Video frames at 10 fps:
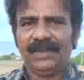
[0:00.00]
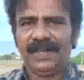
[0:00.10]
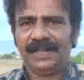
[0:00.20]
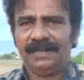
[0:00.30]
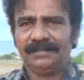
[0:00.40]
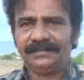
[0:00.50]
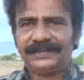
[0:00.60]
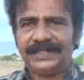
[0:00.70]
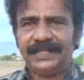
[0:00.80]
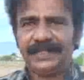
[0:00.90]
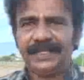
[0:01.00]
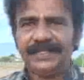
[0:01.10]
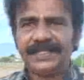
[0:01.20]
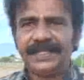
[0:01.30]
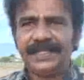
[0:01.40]
வணக்கம்
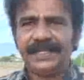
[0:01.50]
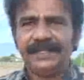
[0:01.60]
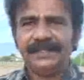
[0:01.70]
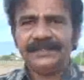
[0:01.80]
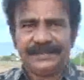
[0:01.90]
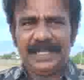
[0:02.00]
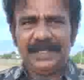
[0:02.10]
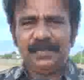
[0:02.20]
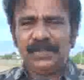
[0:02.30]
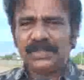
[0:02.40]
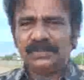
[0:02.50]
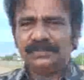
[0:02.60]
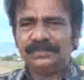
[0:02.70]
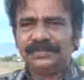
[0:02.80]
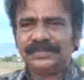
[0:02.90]
தினதரணி செய்திகள் தரணி
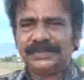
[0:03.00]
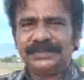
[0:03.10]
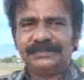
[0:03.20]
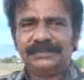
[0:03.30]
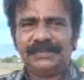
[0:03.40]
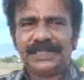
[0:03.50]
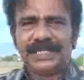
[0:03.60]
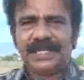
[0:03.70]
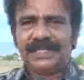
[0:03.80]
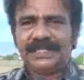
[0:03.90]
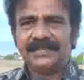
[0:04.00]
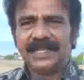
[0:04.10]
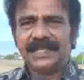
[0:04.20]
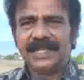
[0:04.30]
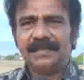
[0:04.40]
போற்றும் வற்றாத
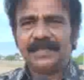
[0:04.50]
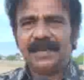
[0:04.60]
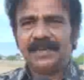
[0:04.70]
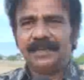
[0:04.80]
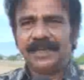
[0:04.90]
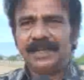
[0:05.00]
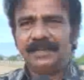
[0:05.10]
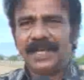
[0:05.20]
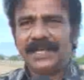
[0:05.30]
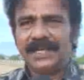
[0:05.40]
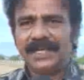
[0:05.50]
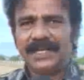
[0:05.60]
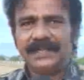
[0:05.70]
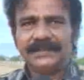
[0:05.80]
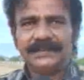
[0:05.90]
ஜீவநதியாம் தாமிரபரணி பாய்கின்ற
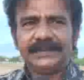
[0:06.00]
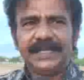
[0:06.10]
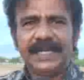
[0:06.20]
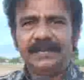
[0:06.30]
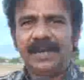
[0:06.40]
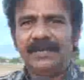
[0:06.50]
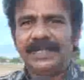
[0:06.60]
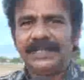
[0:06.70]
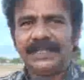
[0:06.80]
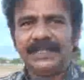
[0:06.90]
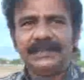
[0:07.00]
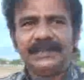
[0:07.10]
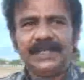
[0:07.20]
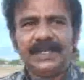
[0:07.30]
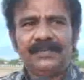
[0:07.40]
நெல்லை மாவட்டத்தின்
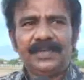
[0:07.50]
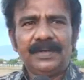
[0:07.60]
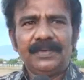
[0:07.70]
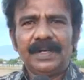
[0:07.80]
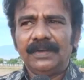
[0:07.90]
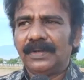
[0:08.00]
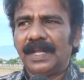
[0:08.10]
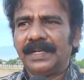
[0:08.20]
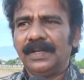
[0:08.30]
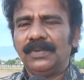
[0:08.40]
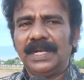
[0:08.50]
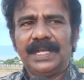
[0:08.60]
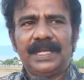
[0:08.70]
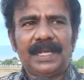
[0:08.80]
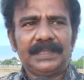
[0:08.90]
வீரநல்லூர் அருகே உள்ள
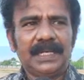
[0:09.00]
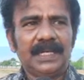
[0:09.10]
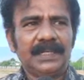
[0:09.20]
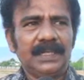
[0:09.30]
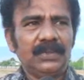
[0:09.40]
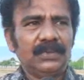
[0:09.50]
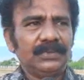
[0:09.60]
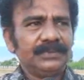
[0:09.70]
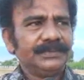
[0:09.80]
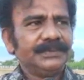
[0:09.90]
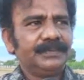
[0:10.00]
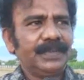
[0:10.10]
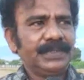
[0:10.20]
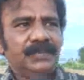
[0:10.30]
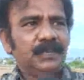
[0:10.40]
அத்தாளநல்லூர்
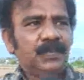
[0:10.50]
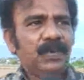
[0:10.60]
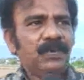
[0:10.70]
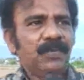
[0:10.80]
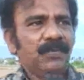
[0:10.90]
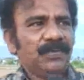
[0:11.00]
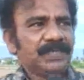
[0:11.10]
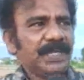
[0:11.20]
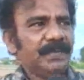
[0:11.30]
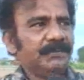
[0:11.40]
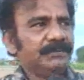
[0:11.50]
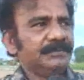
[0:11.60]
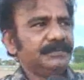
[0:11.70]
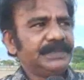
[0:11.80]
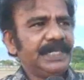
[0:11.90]
பகுதி முப்போகமும் விவசாயம்
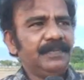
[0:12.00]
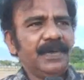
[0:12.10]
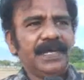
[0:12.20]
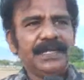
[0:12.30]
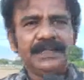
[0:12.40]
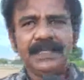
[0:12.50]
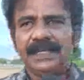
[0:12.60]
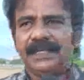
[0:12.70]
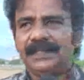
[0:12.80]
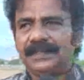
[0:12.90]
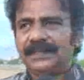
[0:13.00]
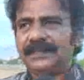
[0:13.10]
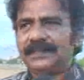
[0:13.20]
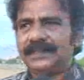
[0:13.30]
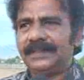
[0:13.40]
செழிப்பாக இருந்த
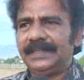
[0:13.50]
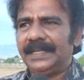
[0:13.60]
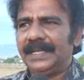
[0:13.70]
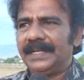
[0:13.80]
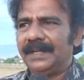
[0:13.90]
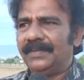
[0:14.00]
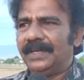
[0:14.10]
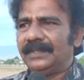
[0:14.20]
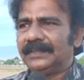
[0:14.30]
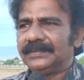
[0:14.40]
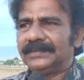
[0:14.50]
இந்த ஏரியாவில்